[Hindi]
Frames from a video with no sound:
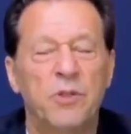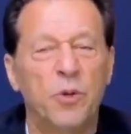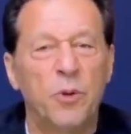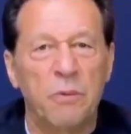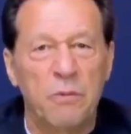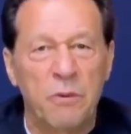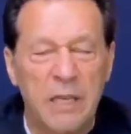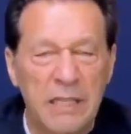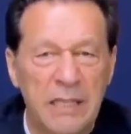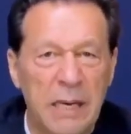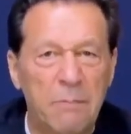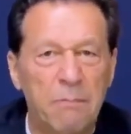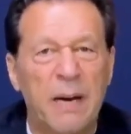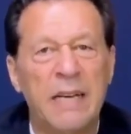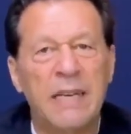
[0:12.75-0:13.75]
जो गंदा
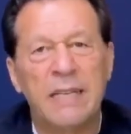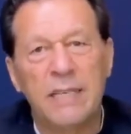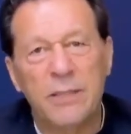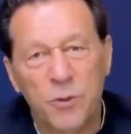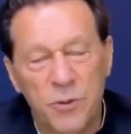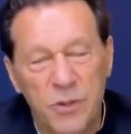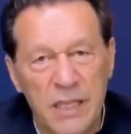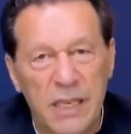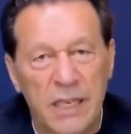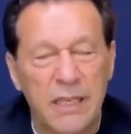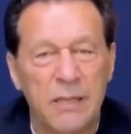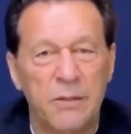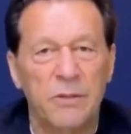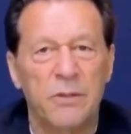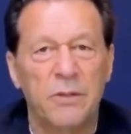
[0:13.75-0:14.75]
पानी है जो दिया
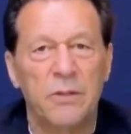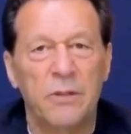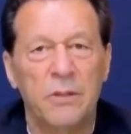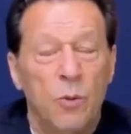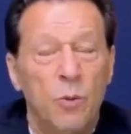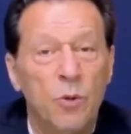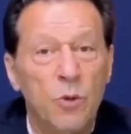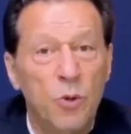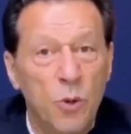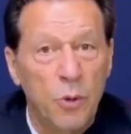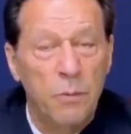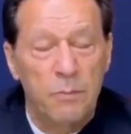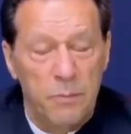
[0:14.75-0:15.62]
गया उनको उनको